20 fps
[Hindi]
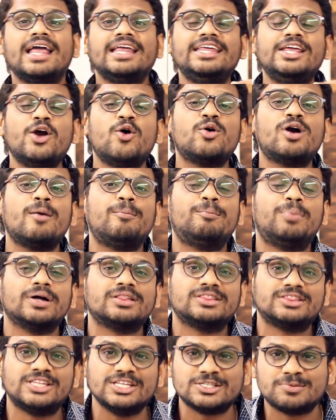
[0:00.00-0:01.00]
ये होगा
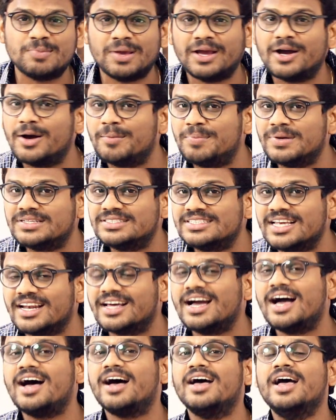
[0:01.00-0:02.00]
बत्तीस मेगा
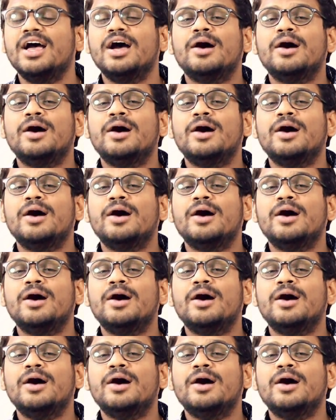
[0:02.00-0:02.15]
का